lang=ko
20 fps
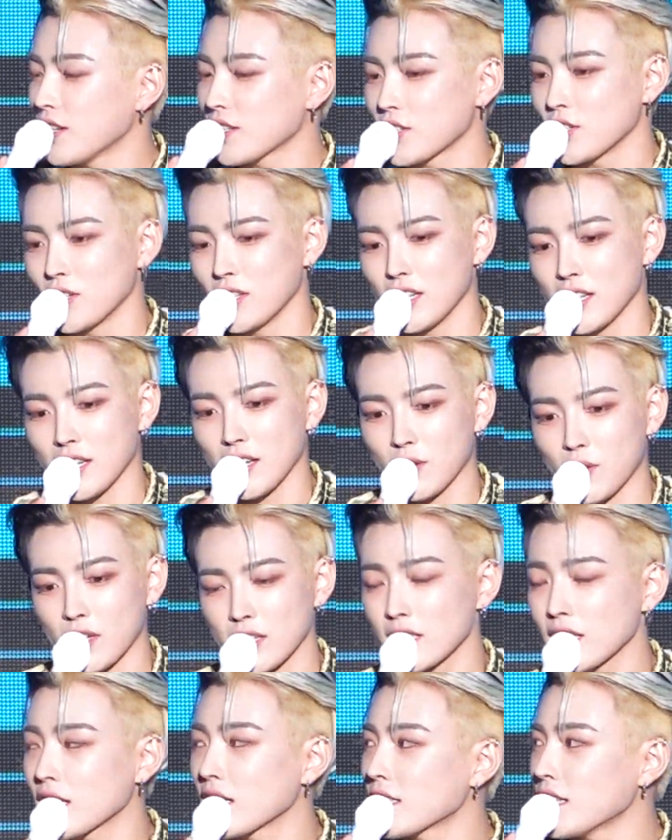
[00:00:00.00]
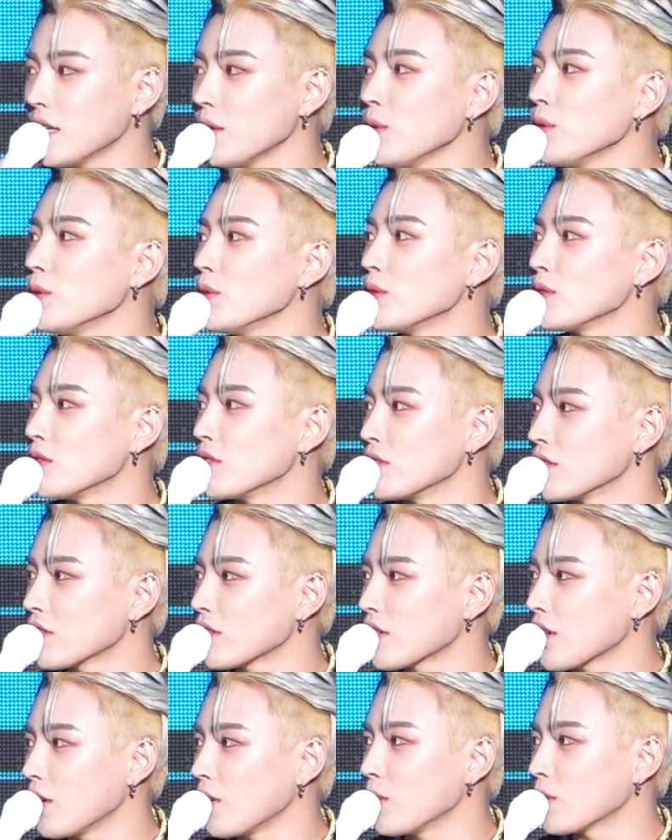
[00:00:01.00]
저희에게 굉장히 새로운
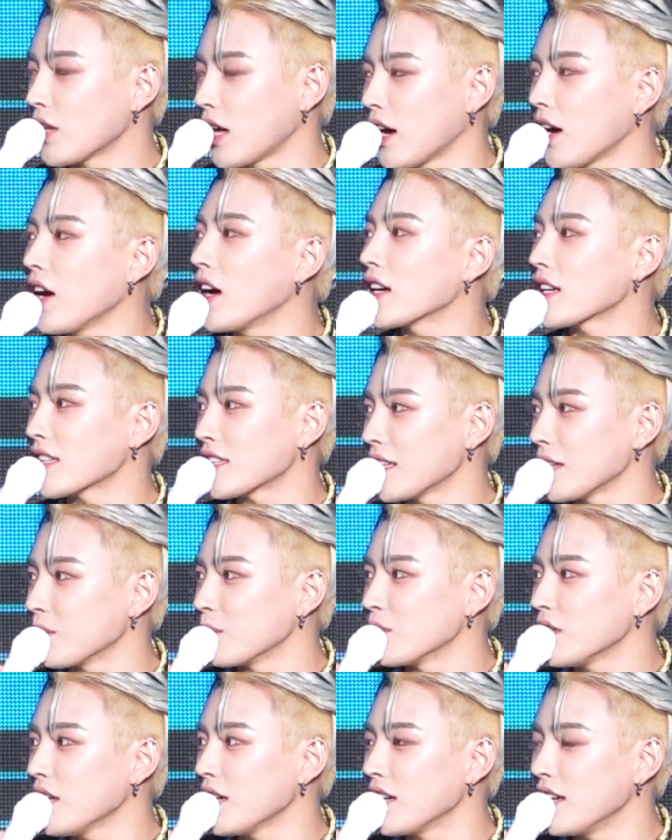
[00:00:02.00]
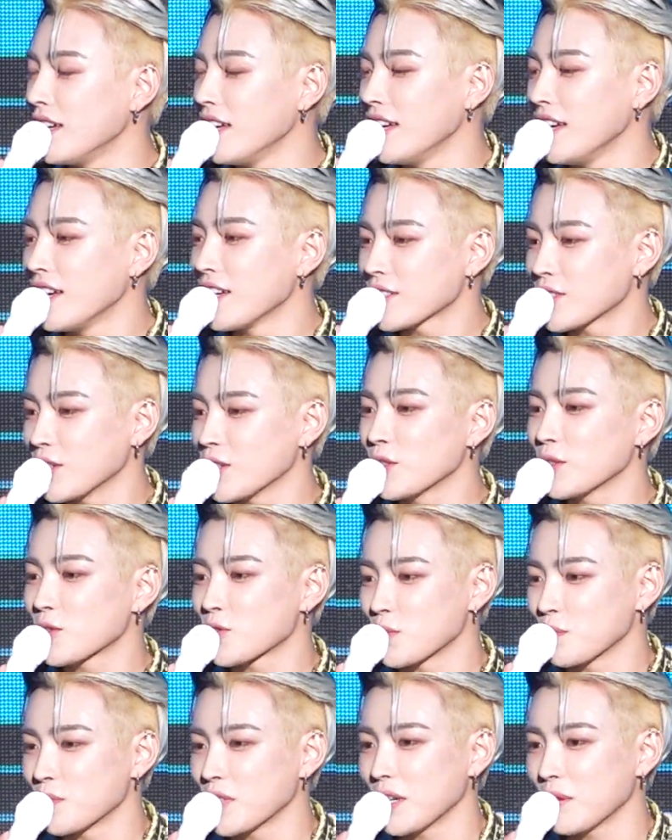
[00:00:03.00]
결로 다가왔기 때문에 저희는
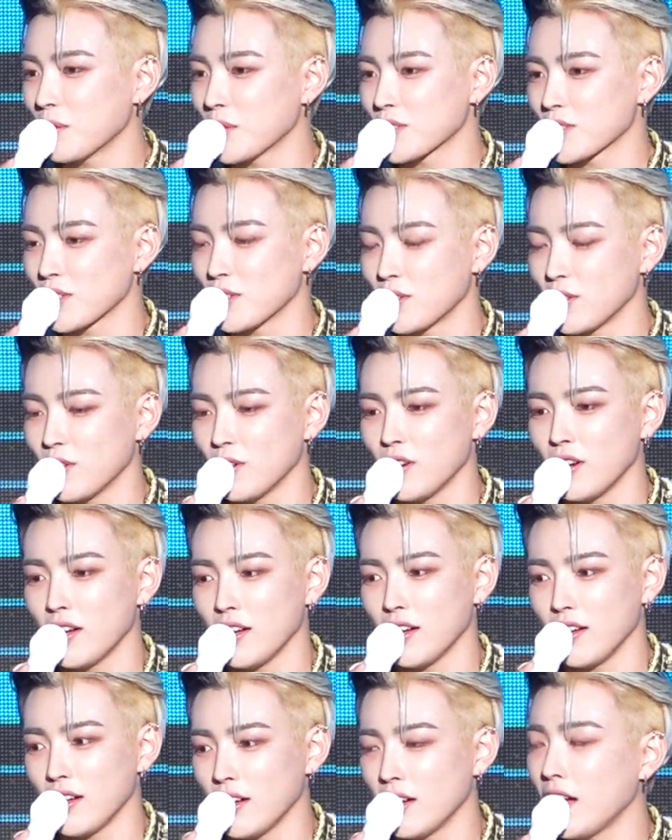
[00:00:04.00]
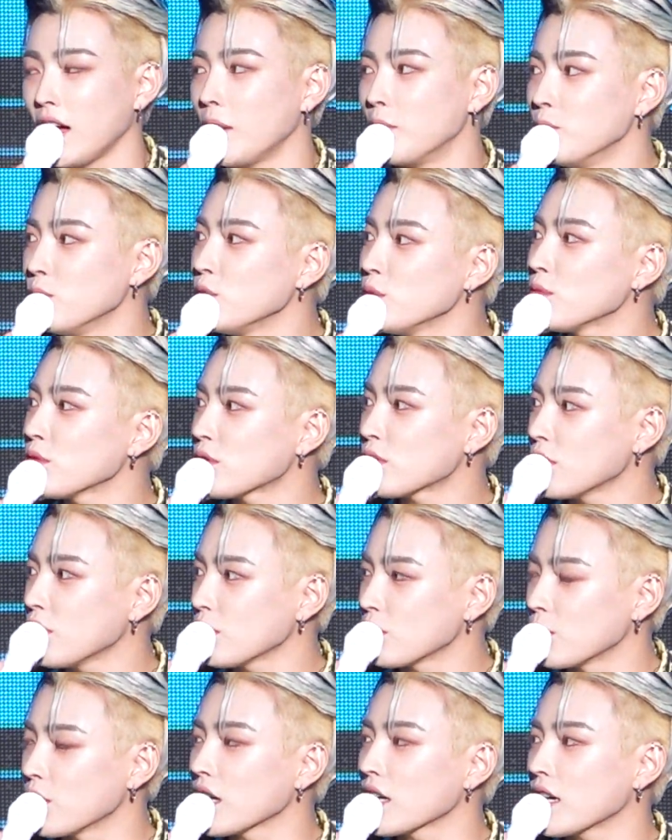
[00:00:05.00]
준비하면서
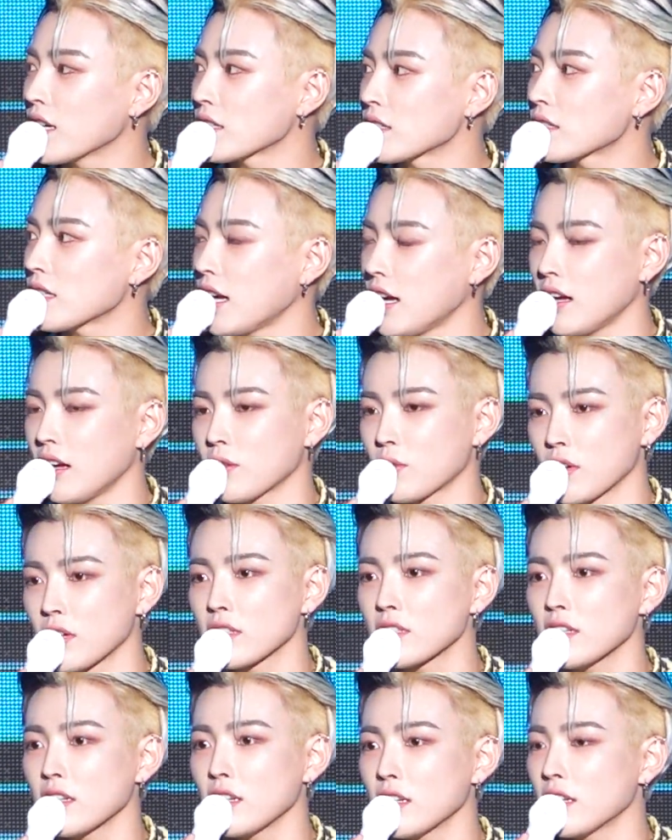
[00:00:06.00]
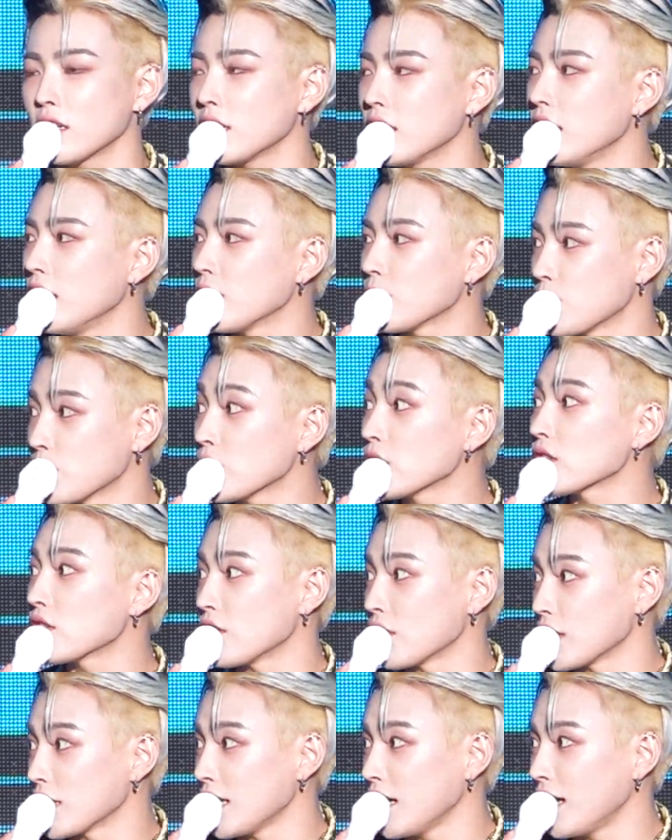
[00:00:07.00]
안무부터 노래까지 다 굉장히
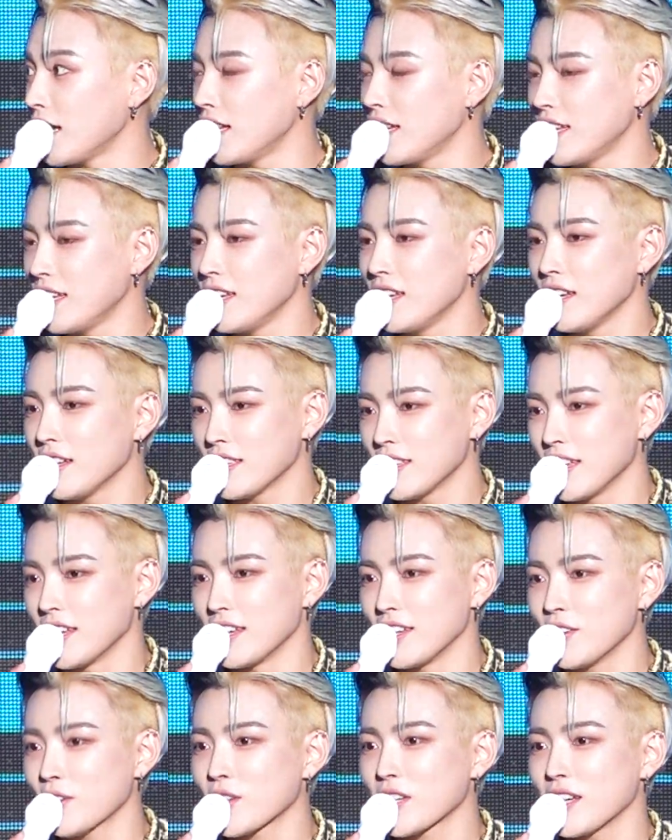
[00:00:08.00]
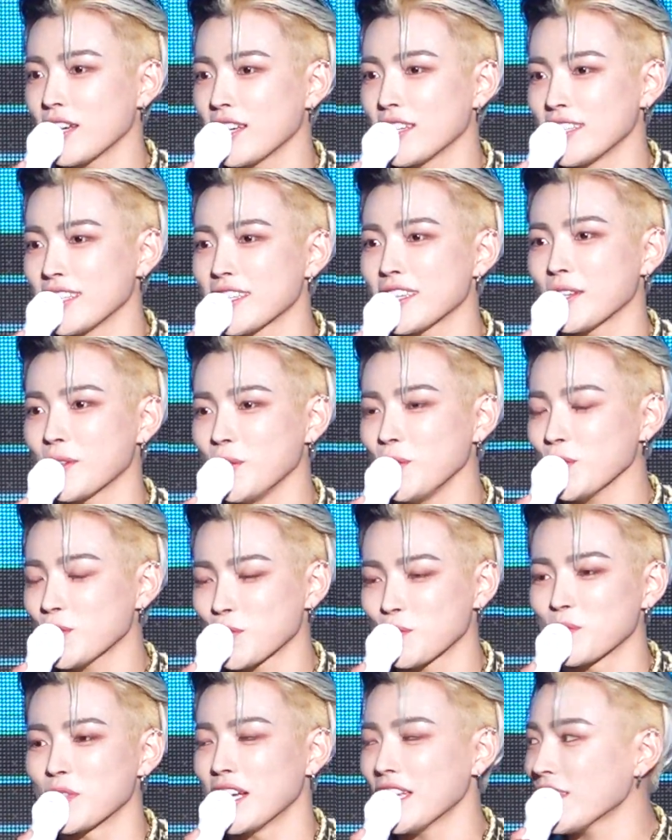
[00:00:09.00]
도전적이다 네 이렇게 느끼고
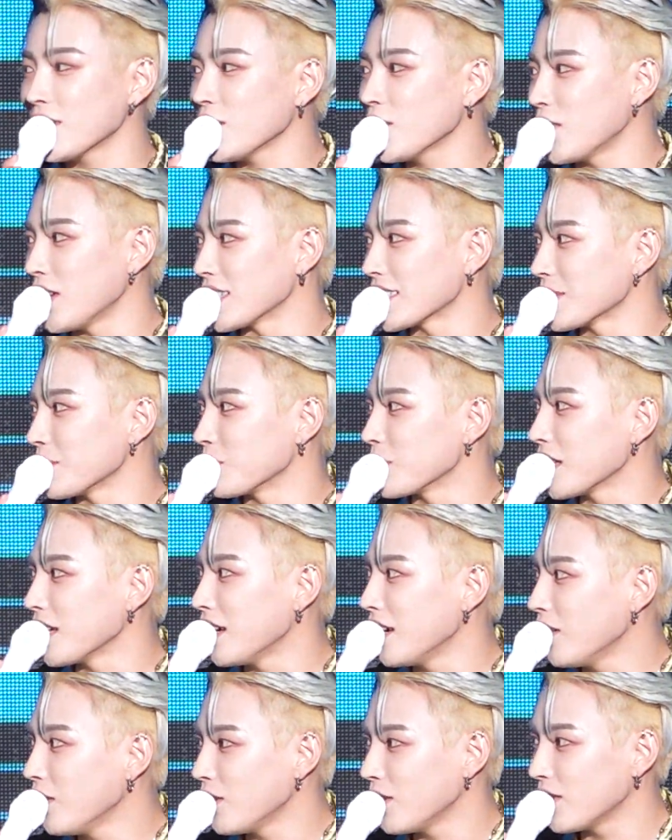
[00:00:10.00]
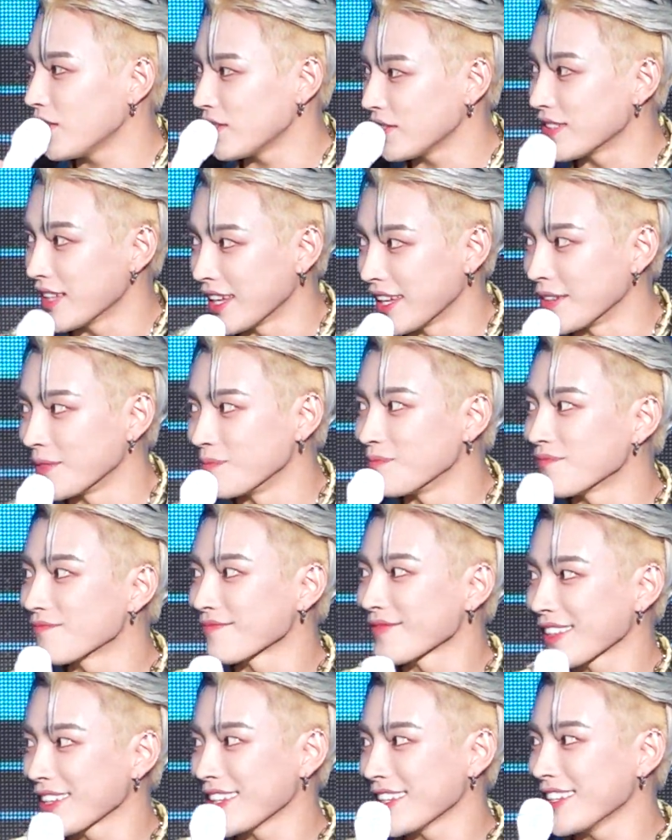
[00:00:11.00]
준비를 했던 것 같습니다. 네.
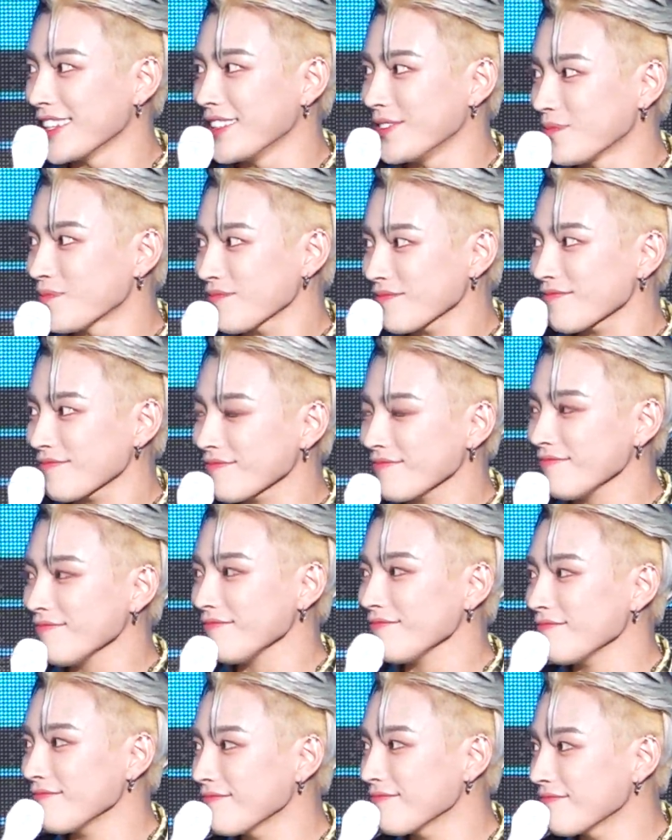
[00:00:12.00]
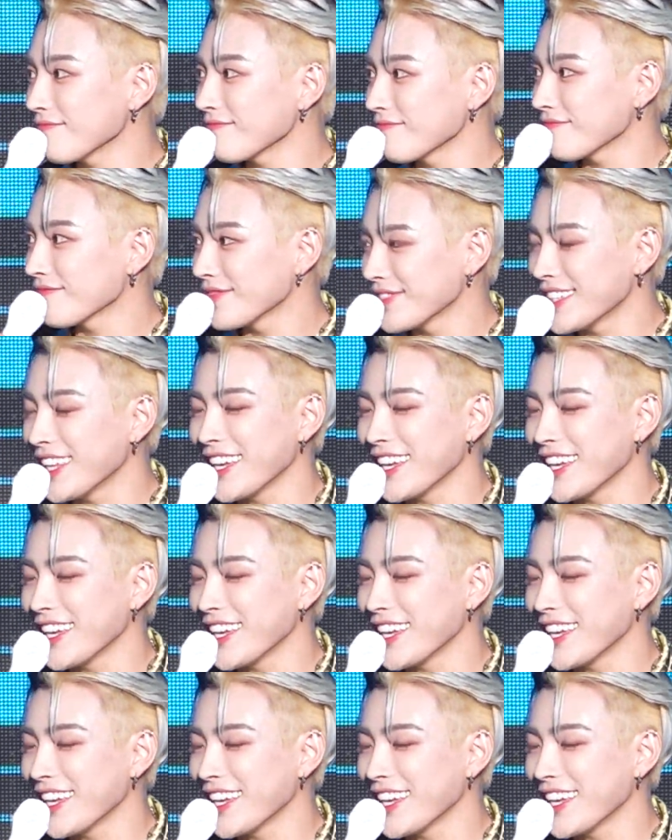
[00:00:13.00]
모든 것이 다 도전적이었네요.